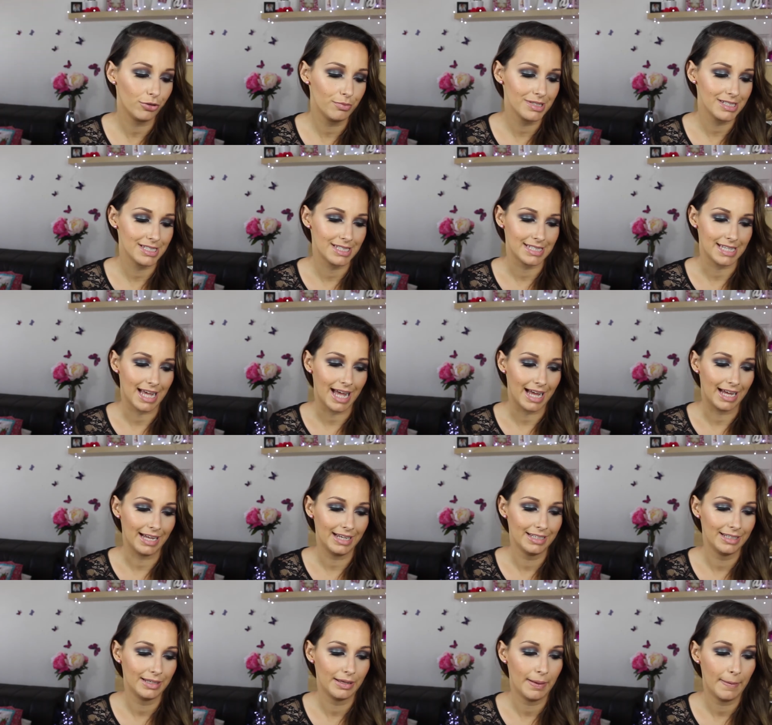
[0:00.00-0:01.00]

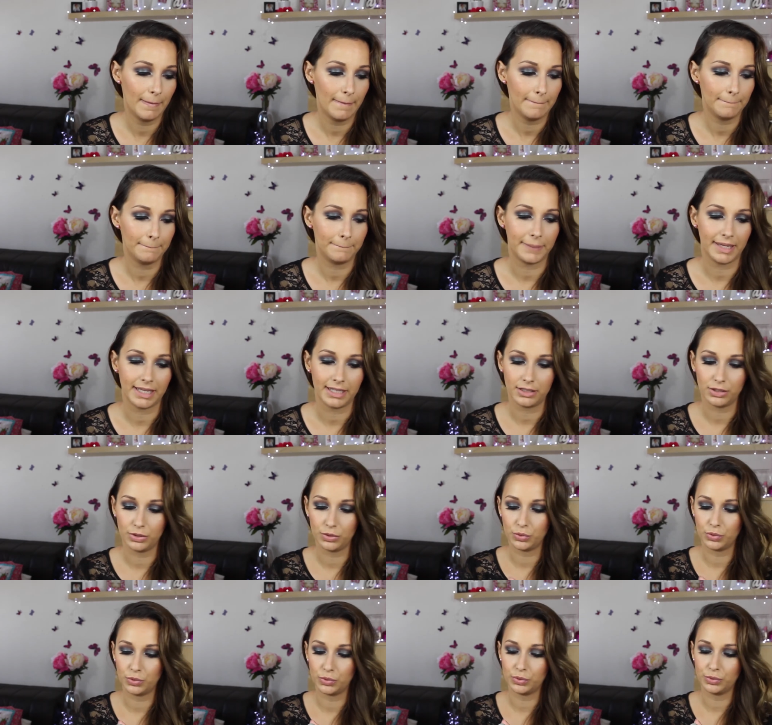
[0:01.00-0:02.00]
começar
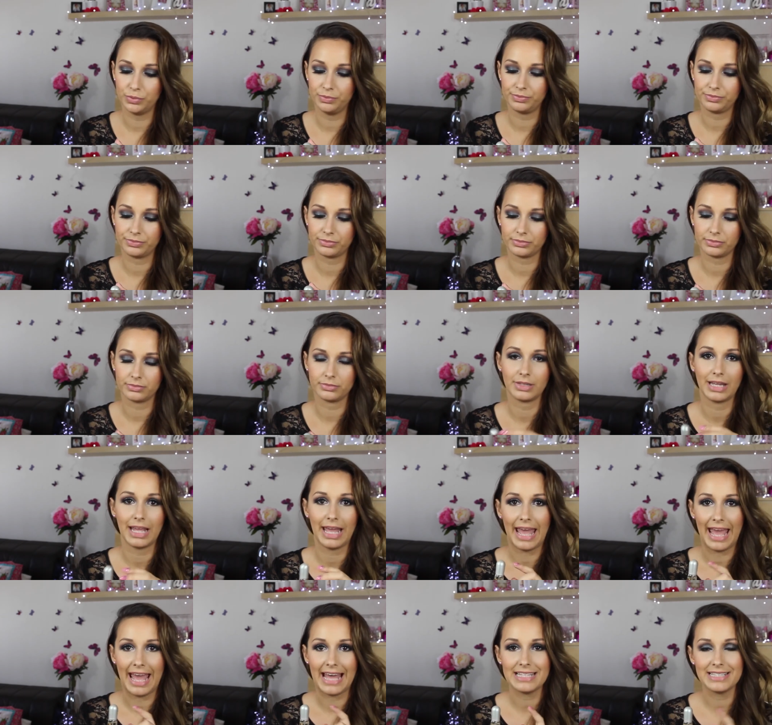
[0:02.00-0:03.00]
pelo
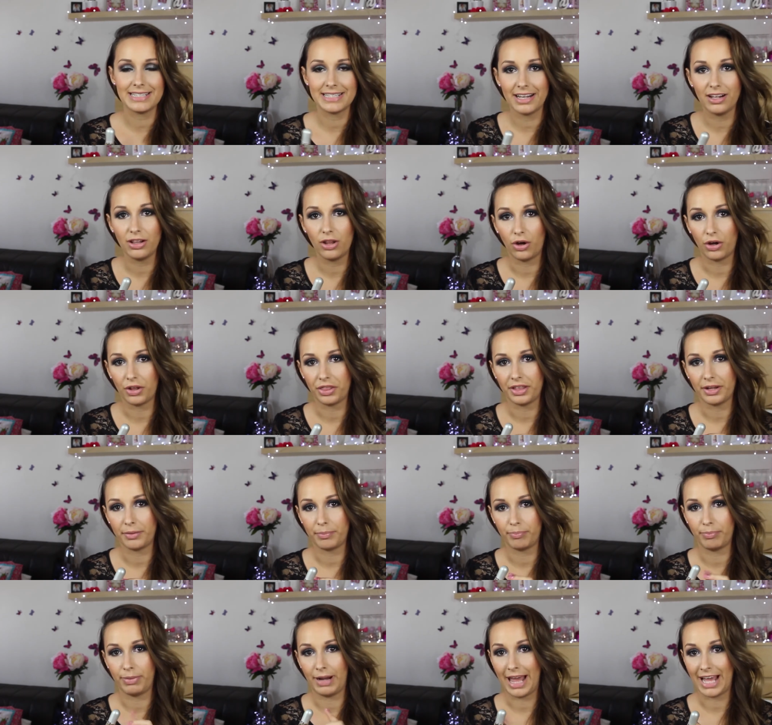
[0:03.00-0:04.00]

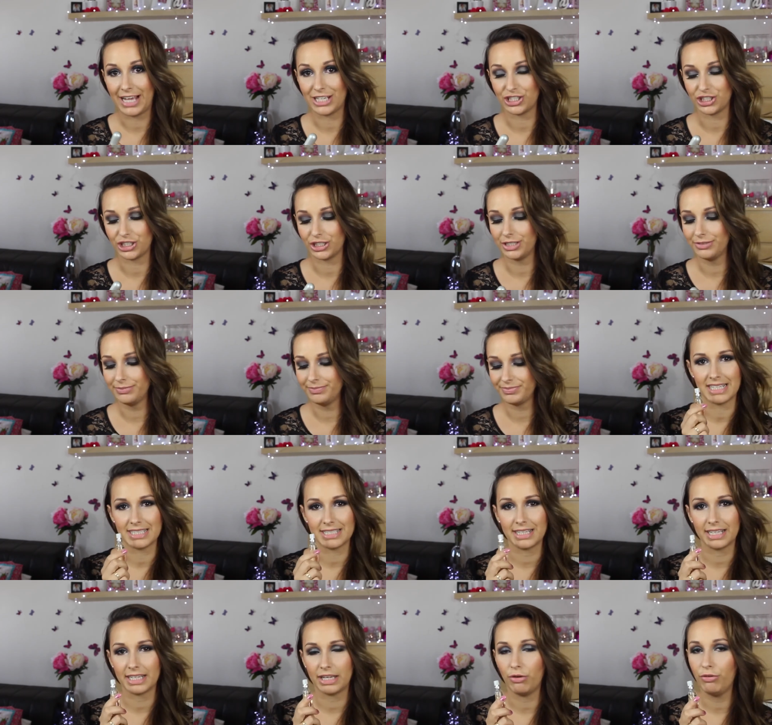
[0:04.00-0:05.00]
Esteloda Pleja.
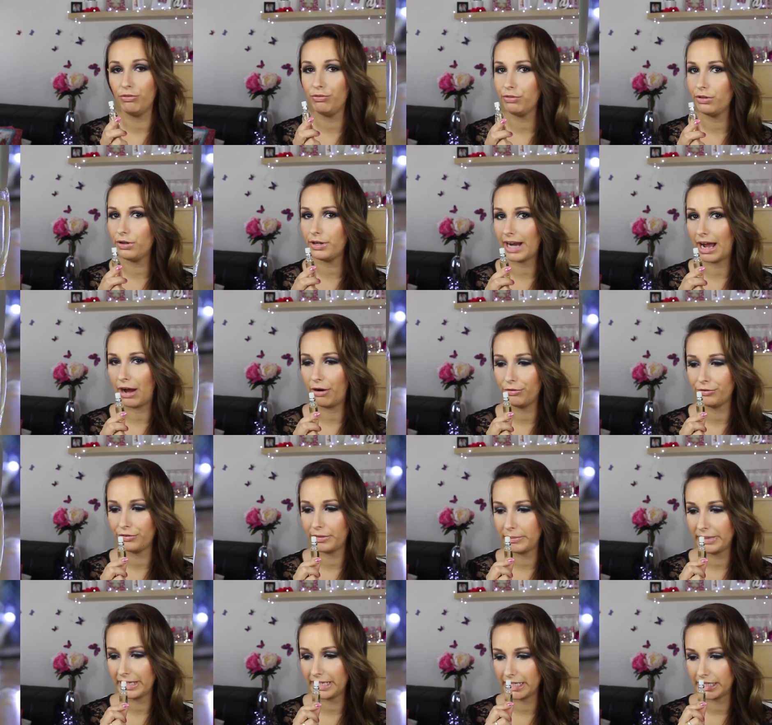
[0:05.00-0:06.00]
Esse daqui é um floral
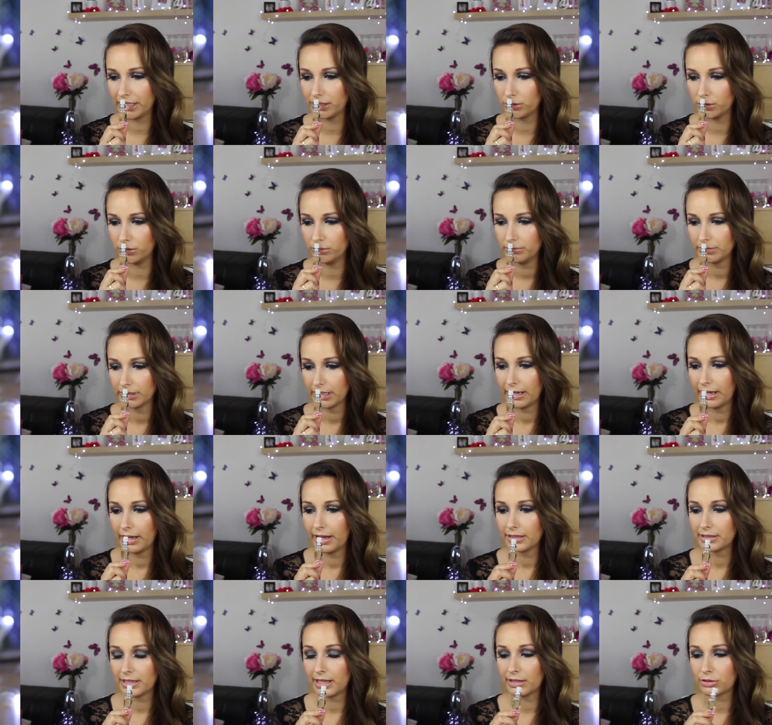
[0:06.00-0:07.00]
feminino
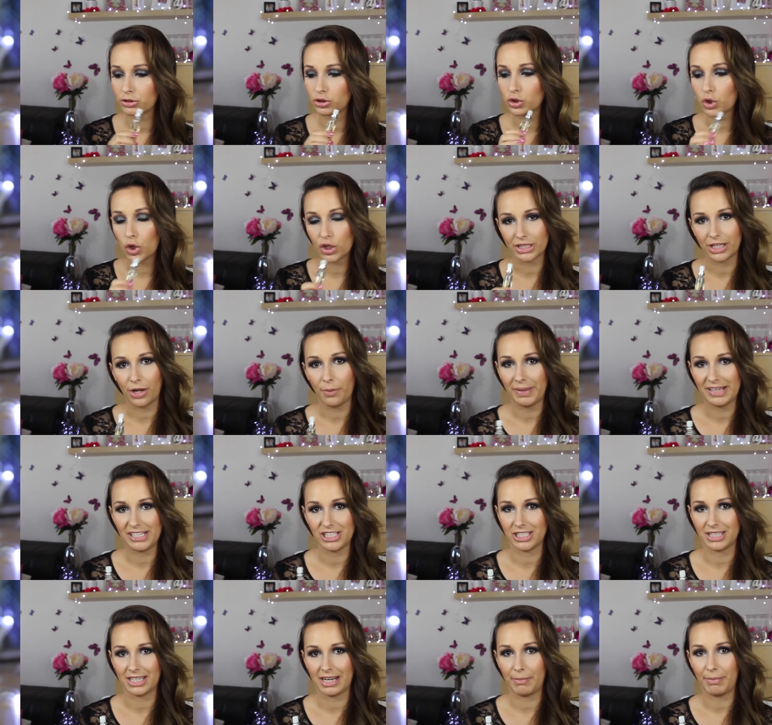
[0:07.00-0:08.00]

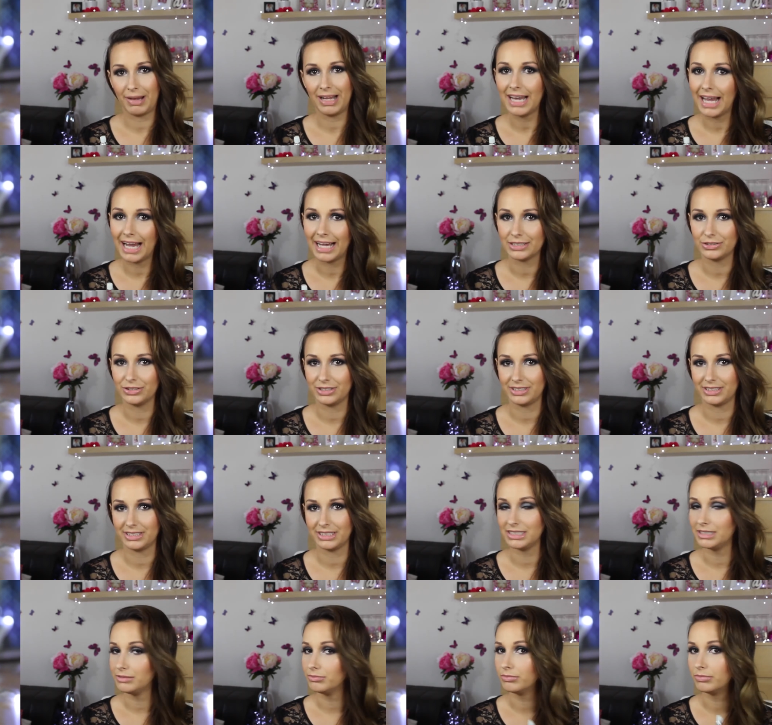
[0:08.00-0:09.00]
totalmente trabalhado,
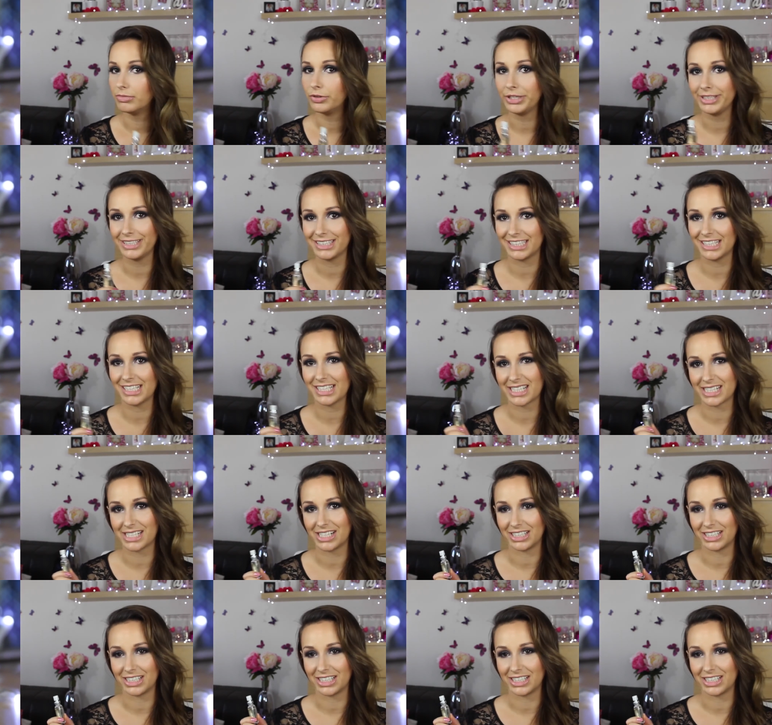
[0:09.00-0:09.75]
assim, muitas